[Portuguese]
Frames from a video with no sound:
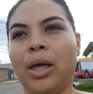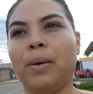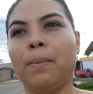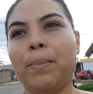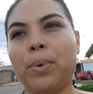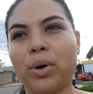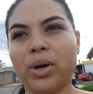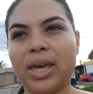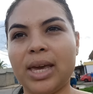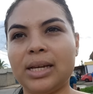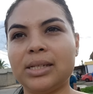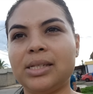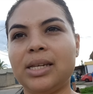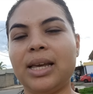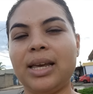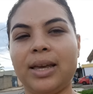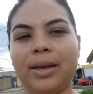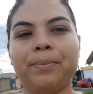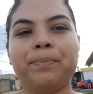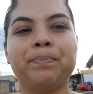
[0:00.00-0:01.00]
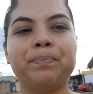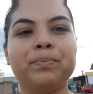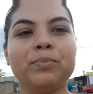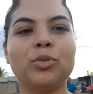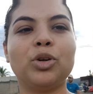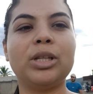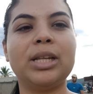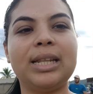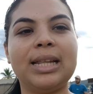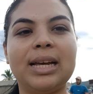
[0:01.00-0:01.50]
Porque, assim,
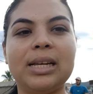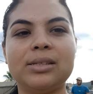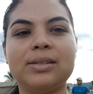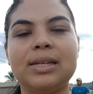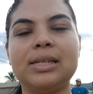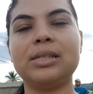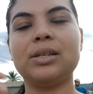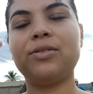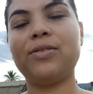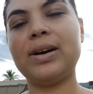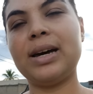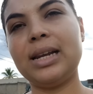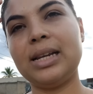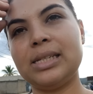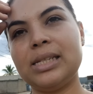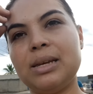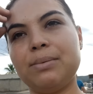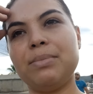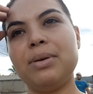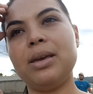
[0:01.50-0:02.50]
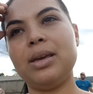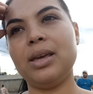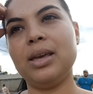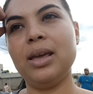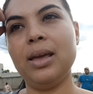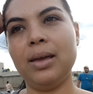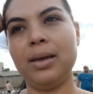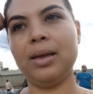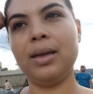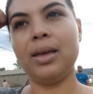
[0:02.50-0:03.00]
muitas das vezes eu falo assim, meio
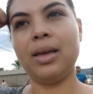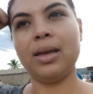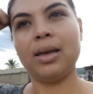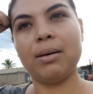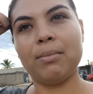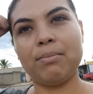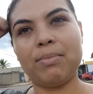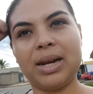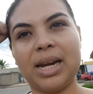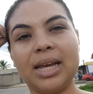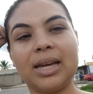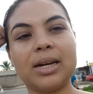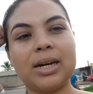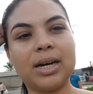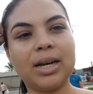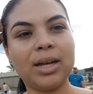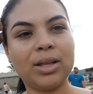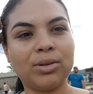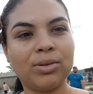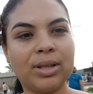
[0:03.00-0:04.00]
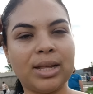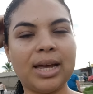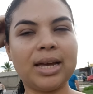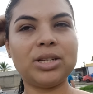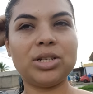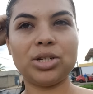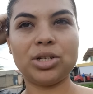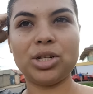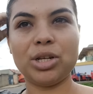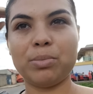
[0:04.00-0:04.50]
brincando, né?
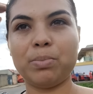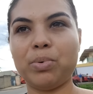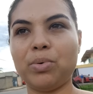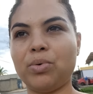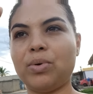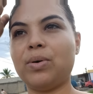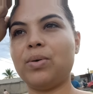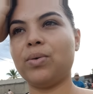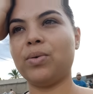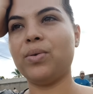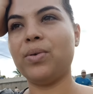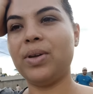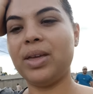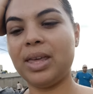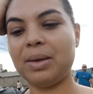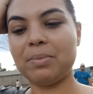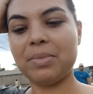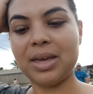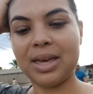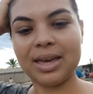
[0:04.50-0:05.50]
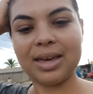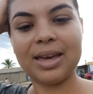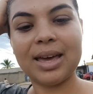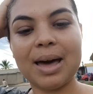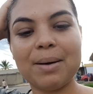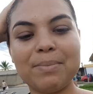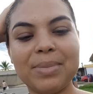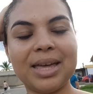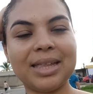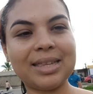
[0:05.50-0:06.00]
De tipo, é,
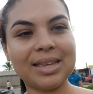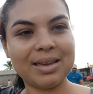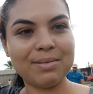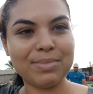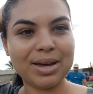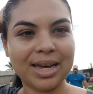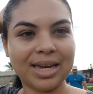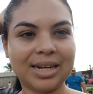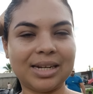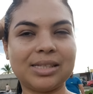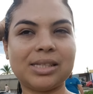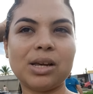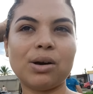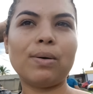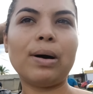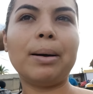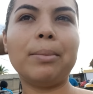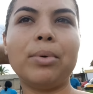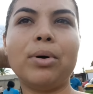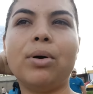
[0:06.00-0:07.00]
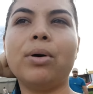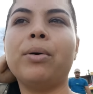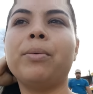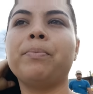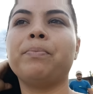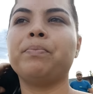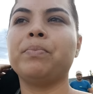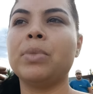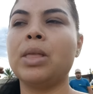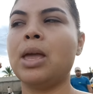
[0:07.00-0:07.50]
a meta é emagrecer o amor.
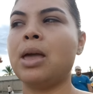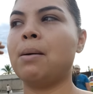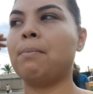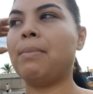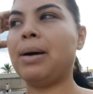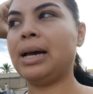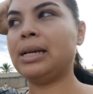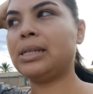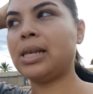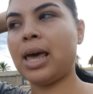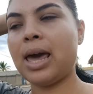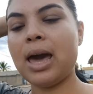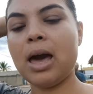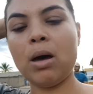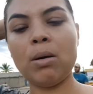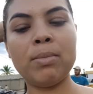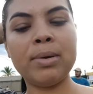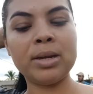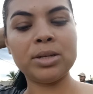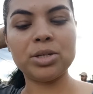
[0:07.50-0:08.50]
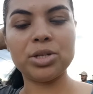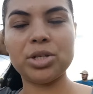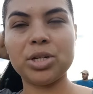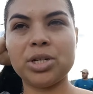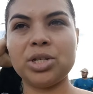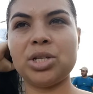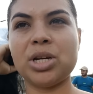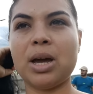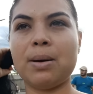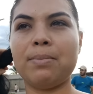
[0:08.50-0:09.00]
Mas realmente,
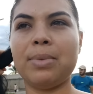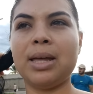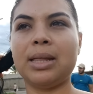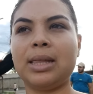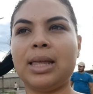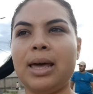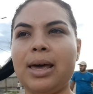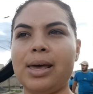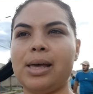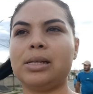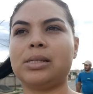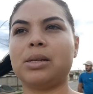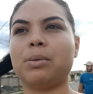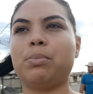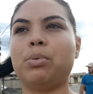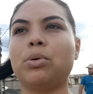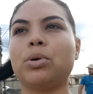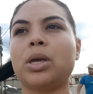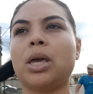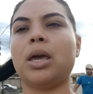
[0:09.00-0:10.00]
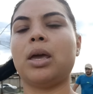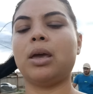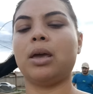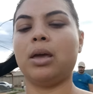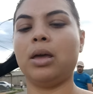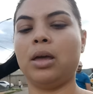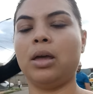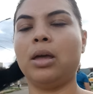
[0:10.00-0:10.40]
gente, a meta é essa, porque